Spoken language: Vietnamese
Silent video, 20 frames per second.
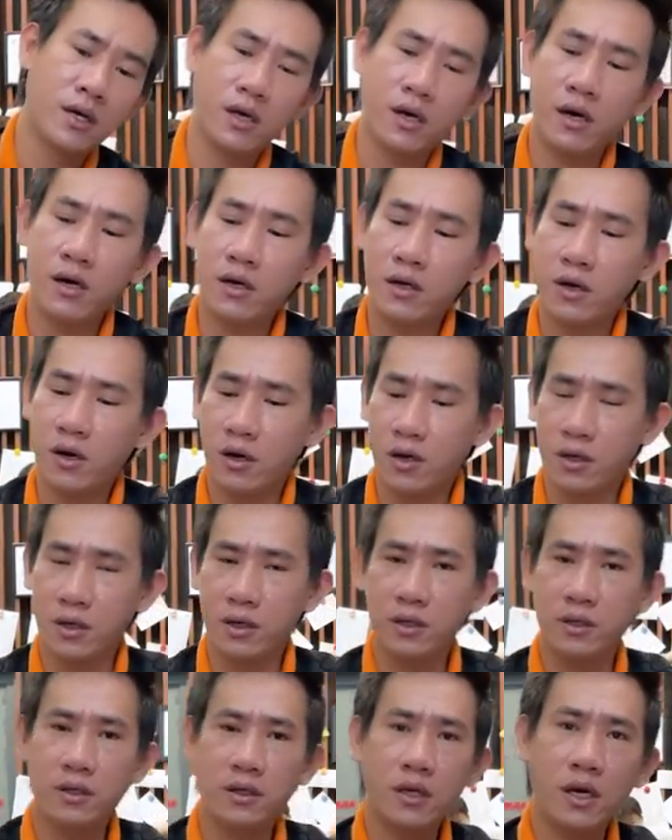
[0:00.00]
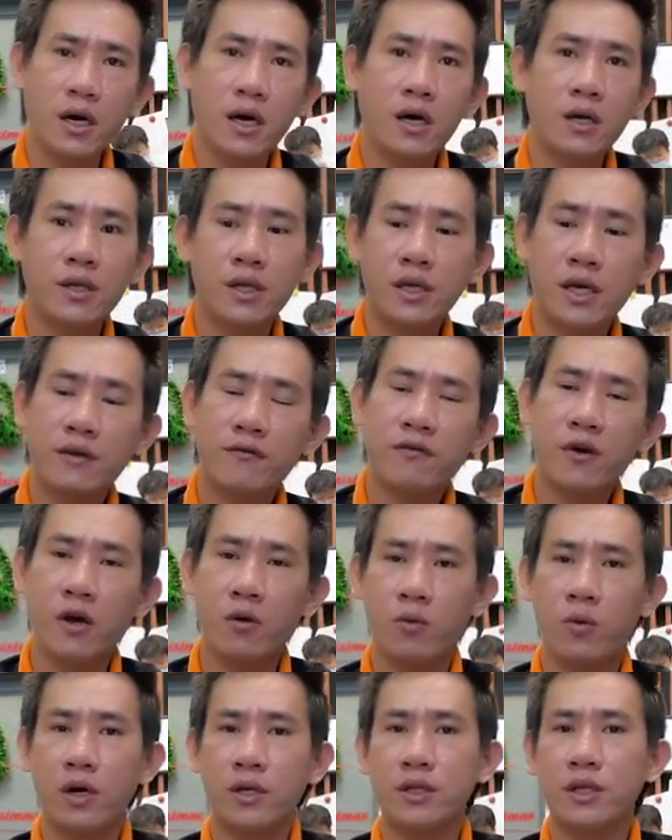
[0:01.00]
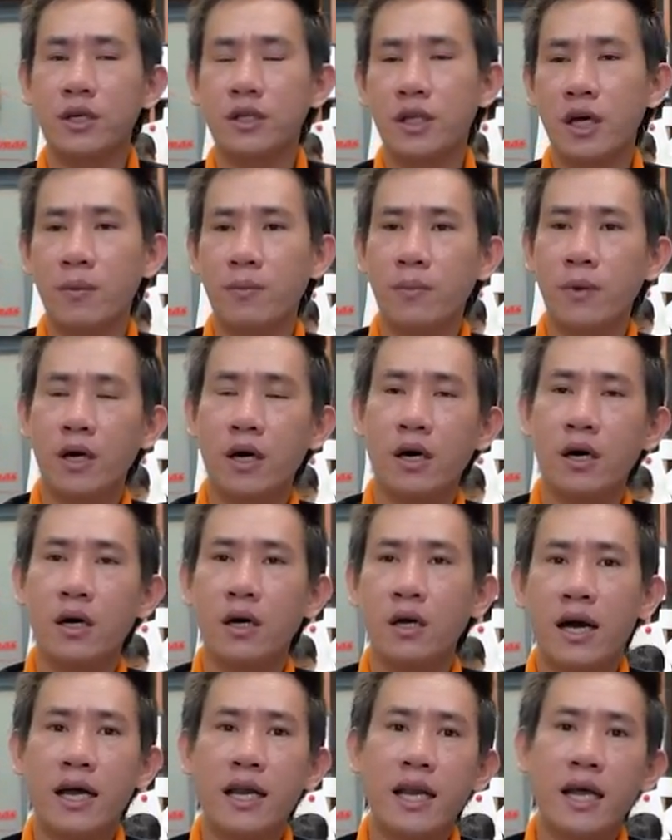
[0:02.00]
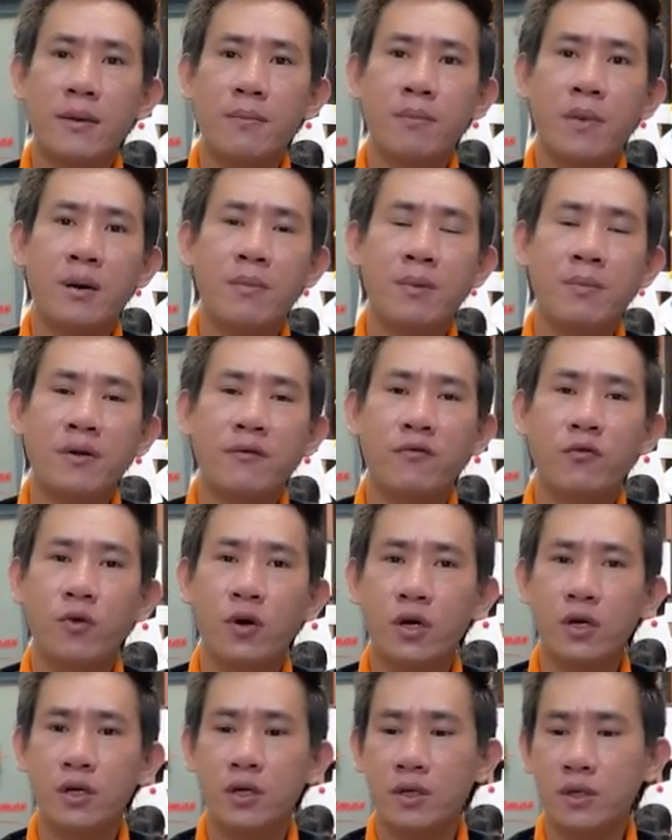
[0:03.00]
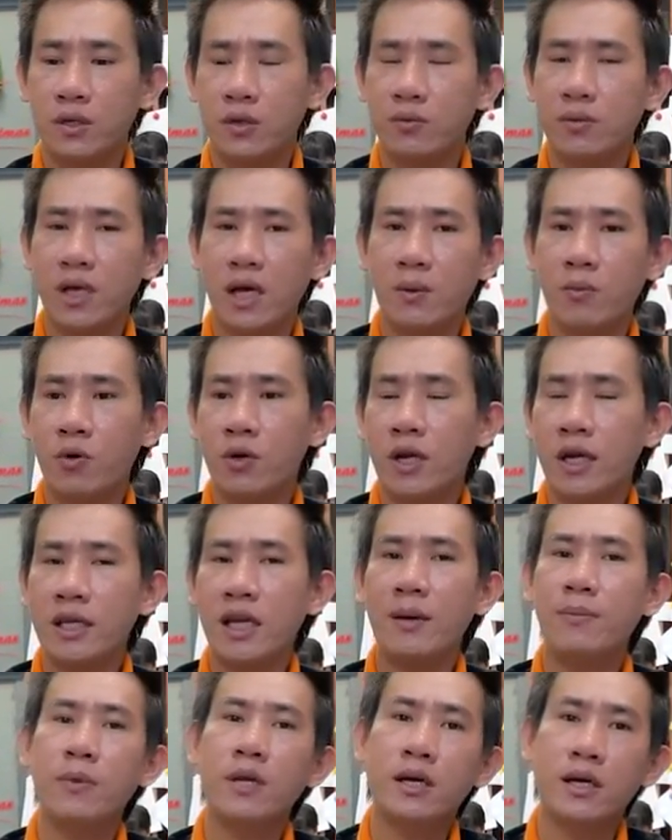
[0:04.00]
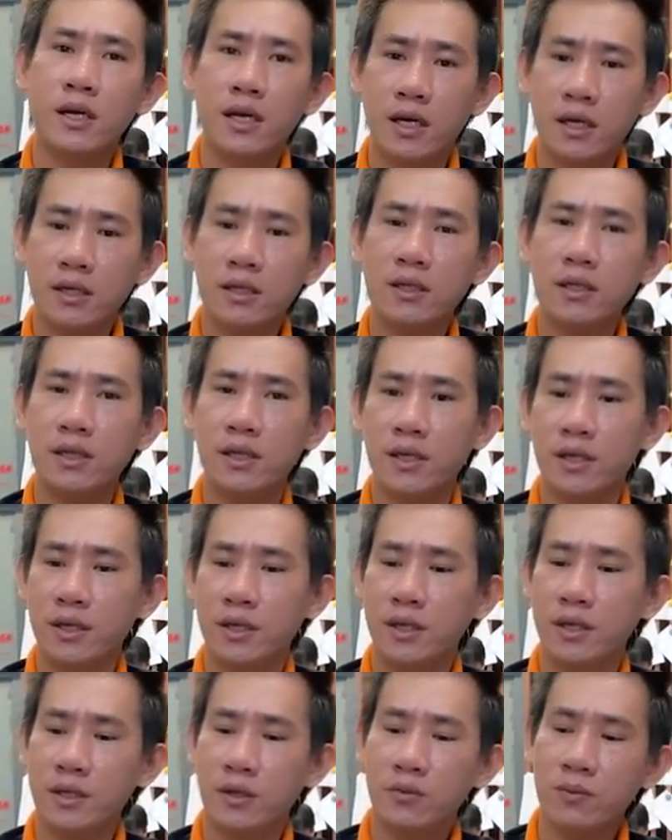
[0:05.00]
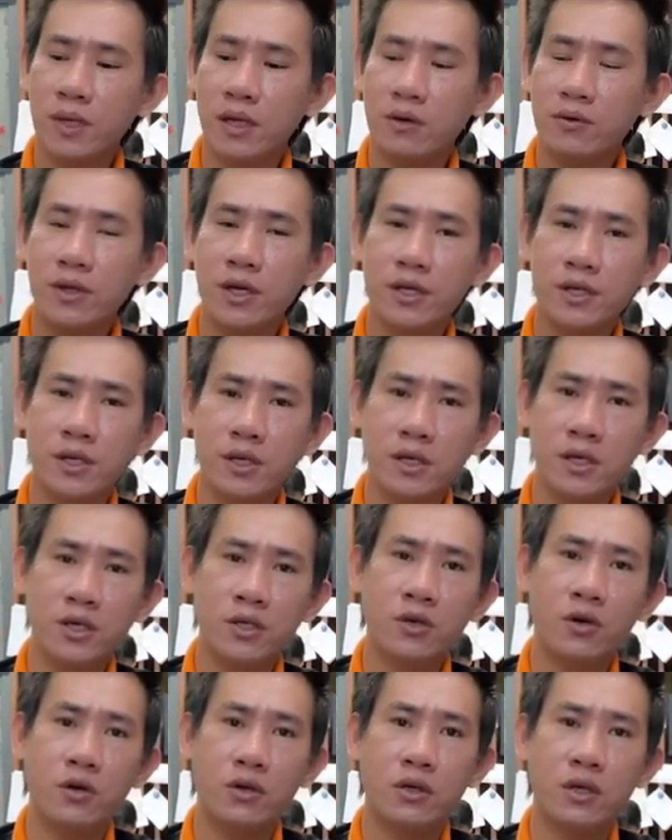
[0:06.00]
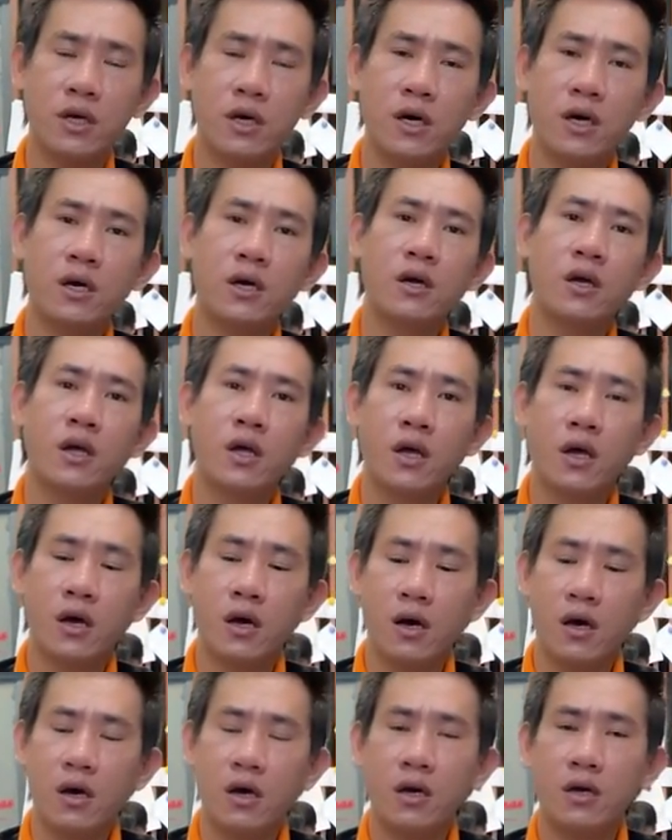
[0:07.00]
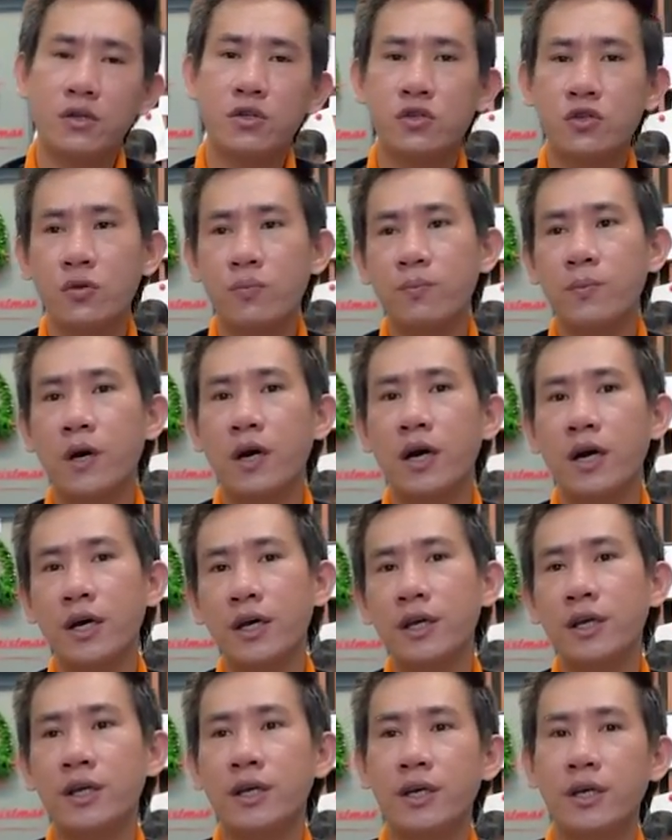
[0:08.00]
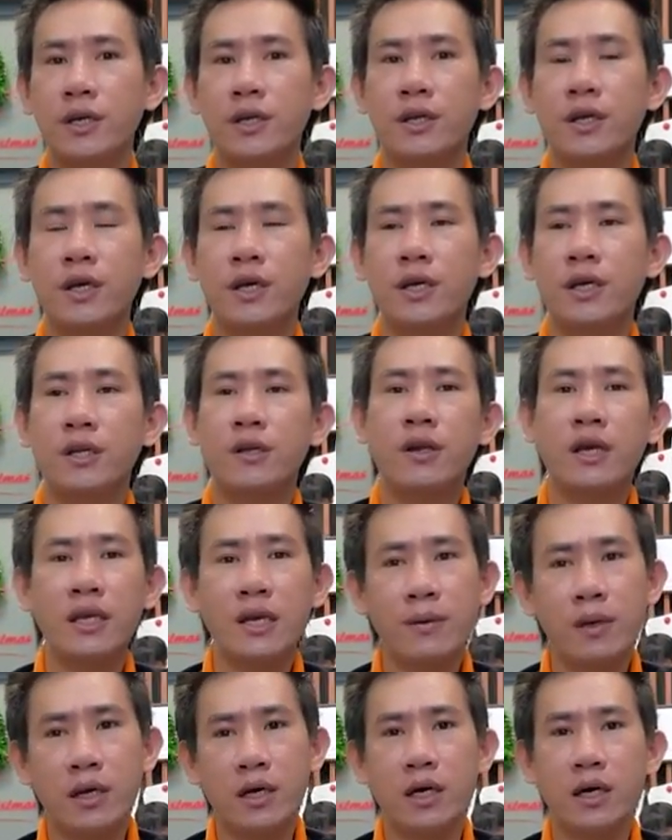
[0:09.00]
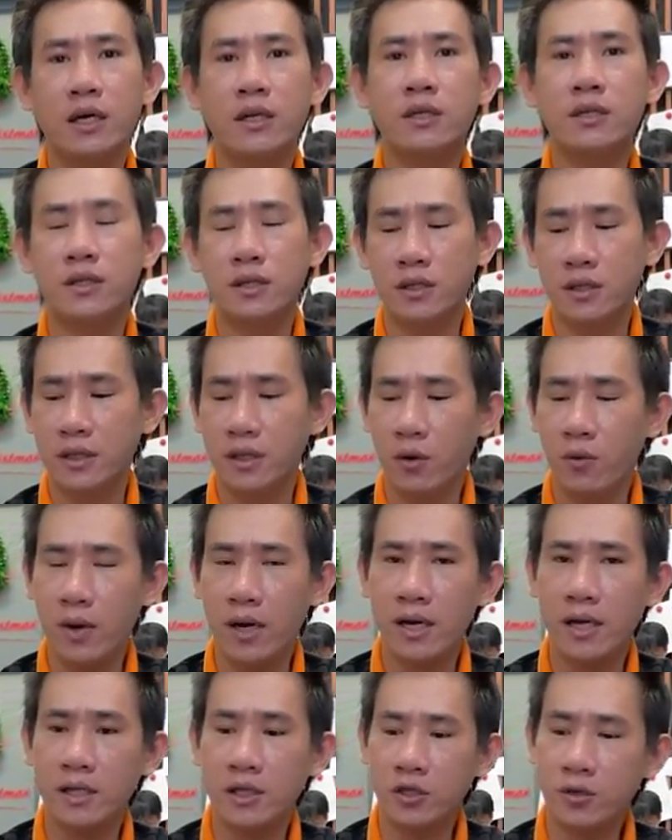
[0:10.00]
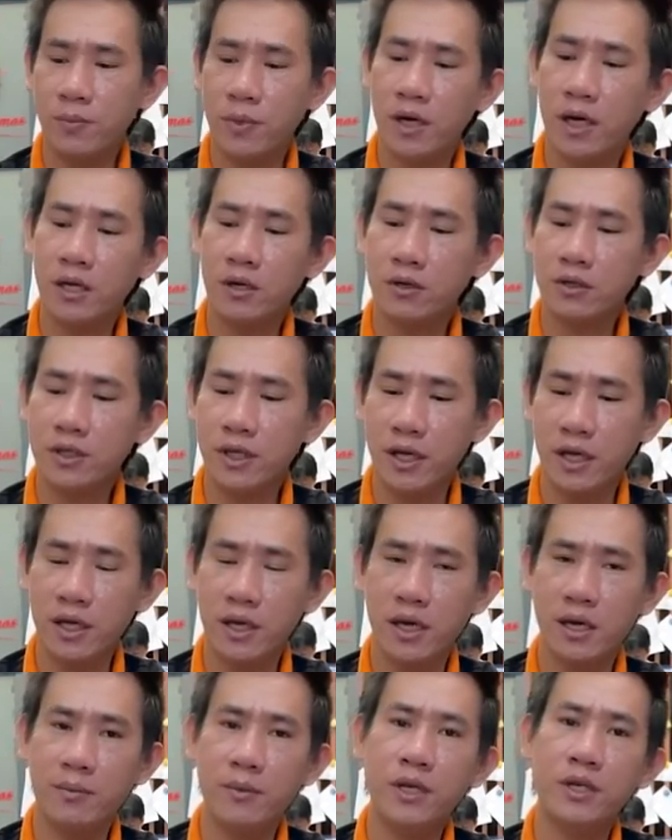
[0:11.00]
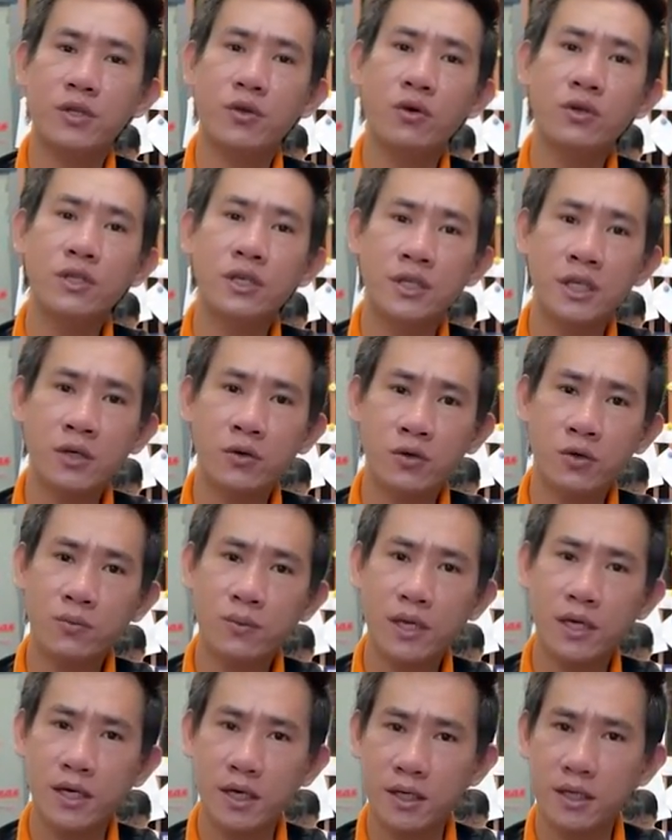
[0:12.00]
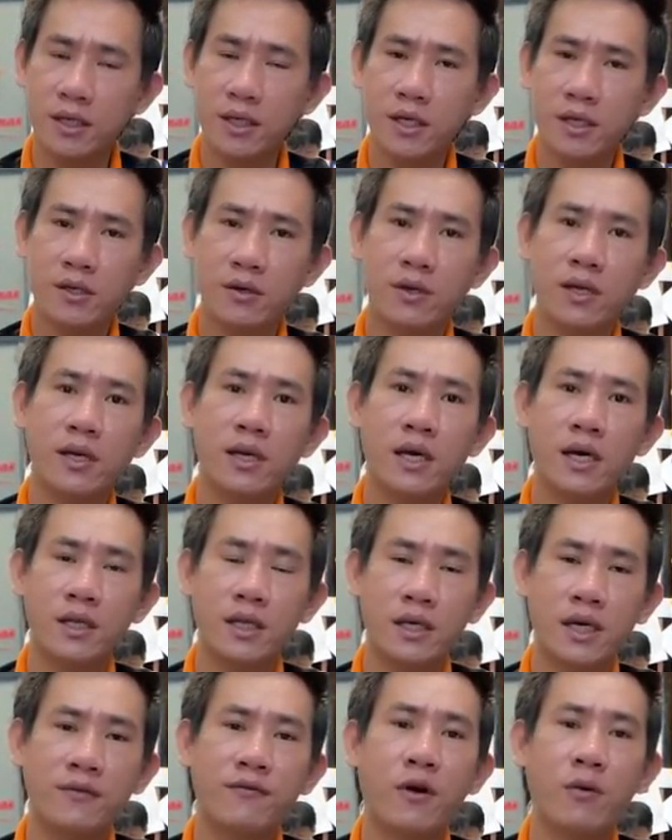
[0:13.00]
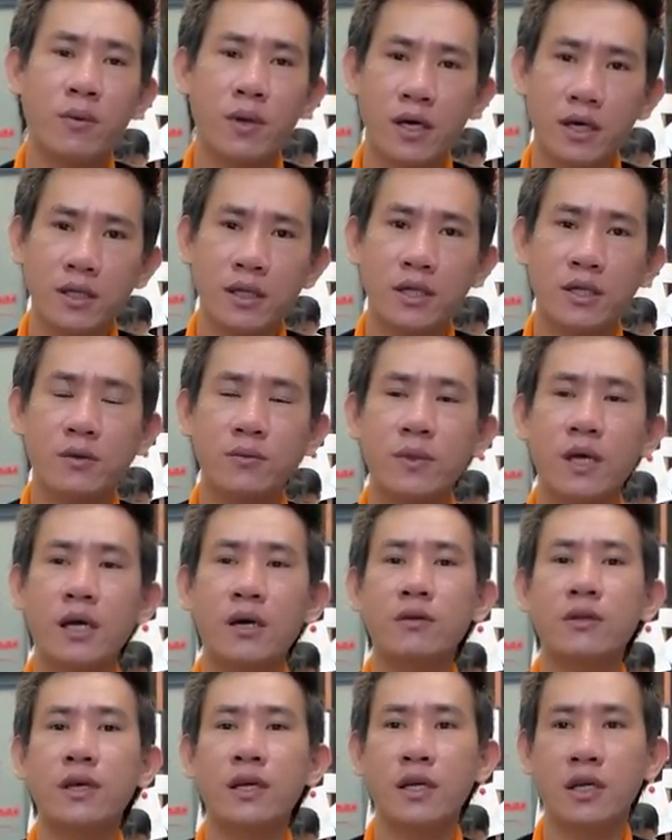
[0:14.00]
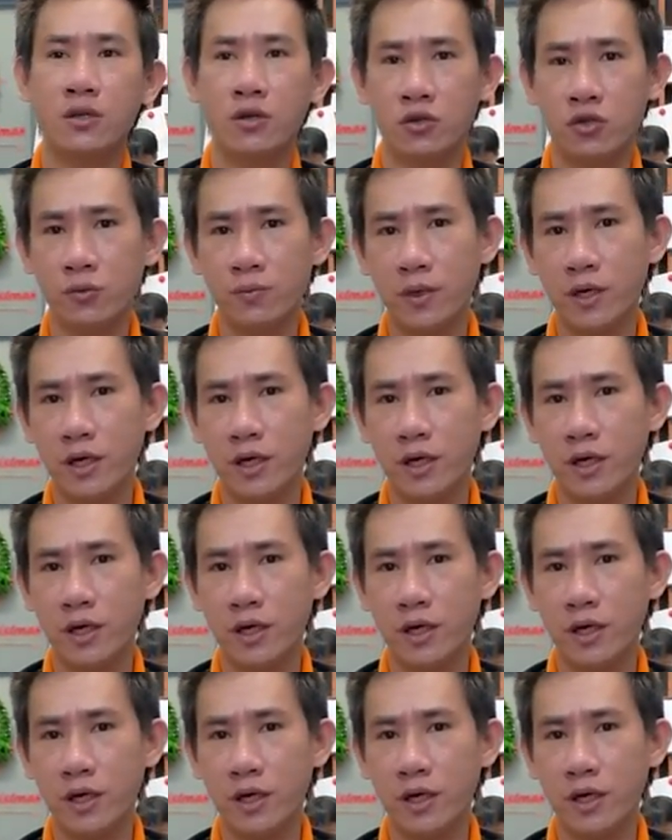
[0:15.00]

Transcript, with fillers: đó còn à, những căn phòng khoảng từ tầm à, 25 30 mét vuông chúng ta muốn đánh áp lực lớn thì chúng ta có thể lựa chọn à, à, sub hơi để nó đánh áp lực hơn thì ngoài ra thì sub hơi nó sẽ là bị tốn diện tích của chúng ta hơn cho nên là những căn phòng lớn thì chúng ta có thể lựa chọn sub